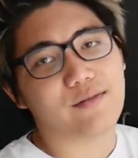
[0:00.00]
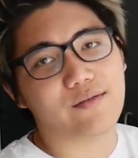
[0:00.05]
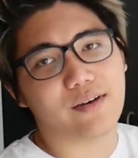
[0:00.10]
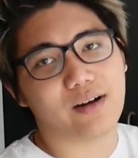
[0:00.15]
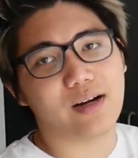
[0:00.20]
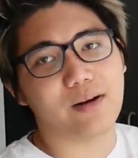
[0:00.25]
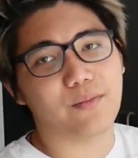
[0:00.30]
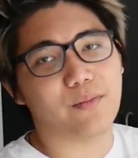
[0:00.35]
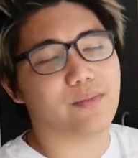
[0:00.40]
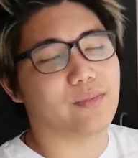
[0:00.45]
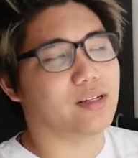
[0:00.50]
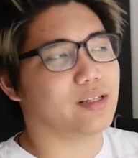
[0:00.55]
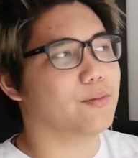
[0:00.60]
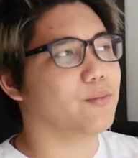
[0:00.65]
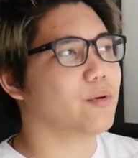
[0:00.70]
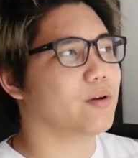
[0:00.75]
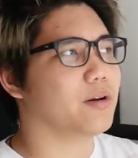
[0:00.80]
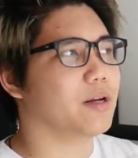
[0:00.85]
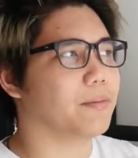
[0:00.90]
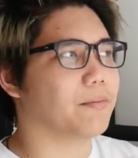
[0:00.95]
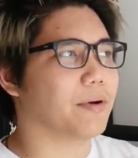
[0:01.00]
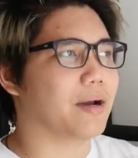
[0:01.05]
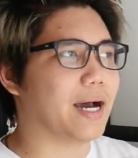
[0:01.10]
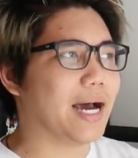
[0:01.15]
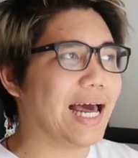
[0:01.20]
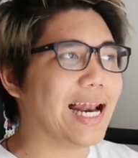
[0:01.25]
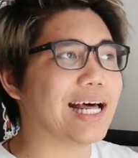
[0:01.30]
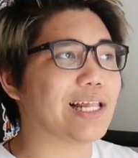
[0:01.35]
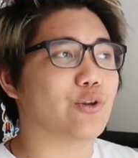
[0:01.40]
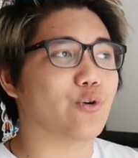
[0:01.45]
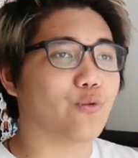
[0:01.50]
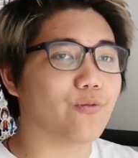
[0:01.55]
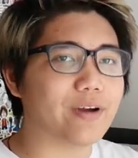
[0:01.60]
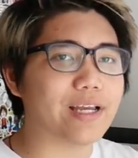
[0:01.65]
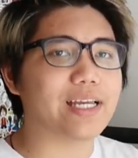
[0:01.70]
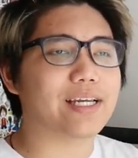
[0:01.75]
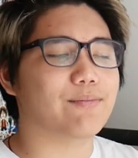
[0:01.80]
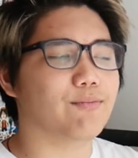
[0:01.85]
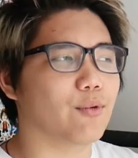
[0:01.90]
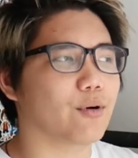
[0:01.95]
Và đây mình thấy một cái điểm khá là thú vị,
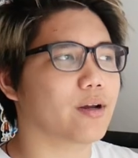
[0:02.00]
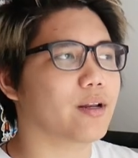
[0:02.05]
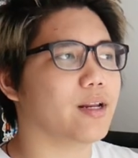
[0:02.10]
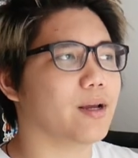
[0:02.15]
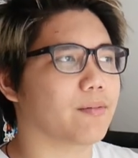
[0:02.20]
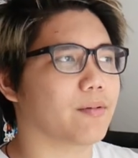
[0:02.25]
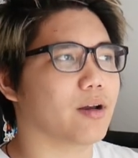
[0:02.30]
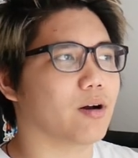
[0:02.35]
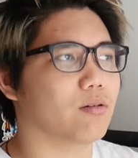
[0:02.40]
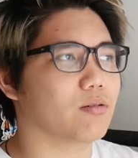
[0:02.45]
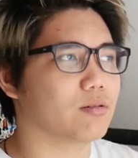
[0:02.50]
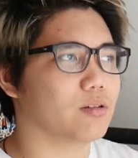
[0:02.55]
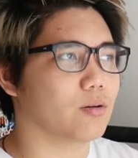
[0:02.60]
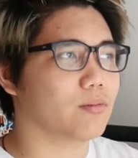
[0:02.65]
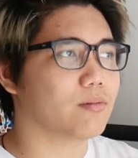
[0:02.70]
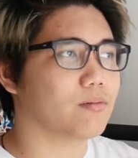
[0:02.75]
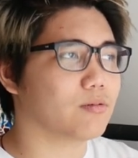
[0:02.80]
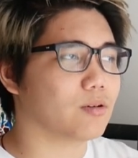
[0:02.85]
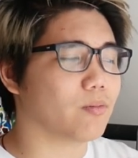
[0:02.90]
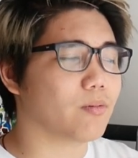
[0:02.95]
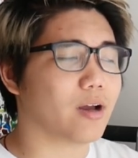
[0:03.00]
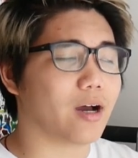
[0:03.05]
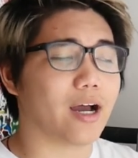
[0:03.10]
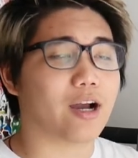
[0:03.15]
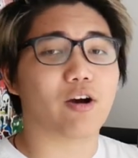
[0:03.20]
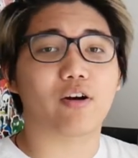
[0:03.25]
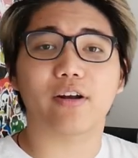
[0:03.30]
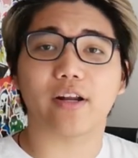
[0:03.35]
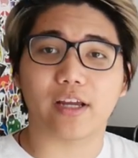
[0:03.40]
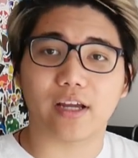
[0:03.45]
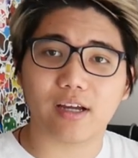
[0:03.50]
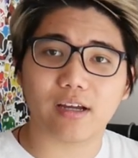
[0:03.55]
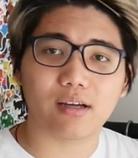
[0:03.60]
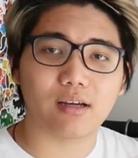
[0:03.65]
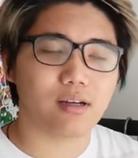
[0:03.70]
một cái điểm kiểu giống, giống kiểu iconic ấy.